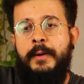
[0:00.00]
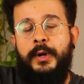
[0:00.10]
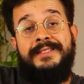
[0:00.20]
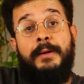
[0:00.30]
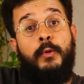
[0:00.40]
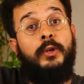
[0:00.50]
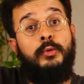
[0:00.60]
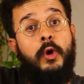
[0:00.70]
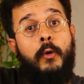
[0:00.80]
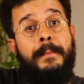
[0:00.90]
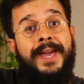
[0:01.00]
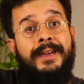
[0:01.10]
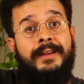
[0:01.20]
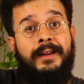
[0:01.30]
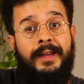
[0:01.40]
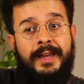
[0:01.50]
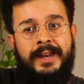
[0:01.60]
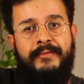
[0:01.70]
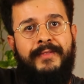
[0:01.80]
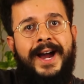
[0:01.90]
por exemplo, quando o doll maker
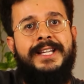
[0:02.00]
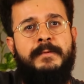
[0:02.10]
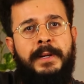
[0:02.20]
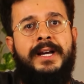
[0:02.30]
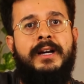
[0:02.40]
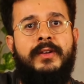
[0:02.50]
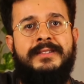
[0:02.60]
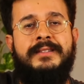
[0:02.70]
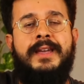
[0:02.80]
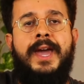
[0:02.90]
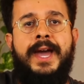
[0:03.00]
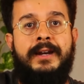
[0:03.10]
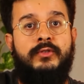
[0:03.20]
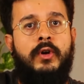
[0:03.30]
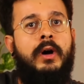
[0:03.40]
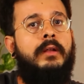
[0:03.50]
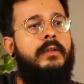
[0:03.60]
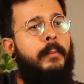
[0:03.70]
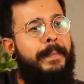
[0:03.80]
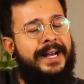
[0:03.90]
ele vai explicando essas regras, ó,
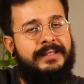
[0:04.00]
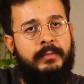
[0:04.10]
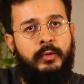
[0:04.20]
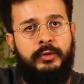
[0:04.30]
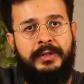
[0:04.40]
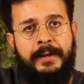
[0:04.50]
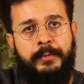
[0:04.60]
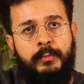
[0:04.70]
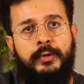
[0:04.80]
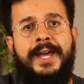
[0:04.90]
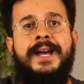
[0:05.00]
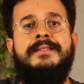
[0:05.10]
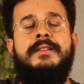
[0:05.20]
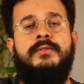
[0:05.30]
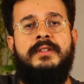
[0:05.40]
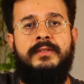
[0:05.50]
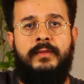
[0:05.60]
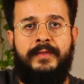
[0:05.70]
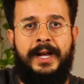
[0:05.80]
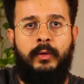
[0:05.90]
não passa muito tempo com boneco, senão vocês
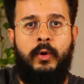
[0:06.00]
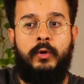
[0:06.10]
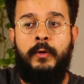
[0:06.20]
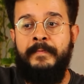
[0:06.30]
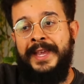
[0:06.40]
vão ficar louco.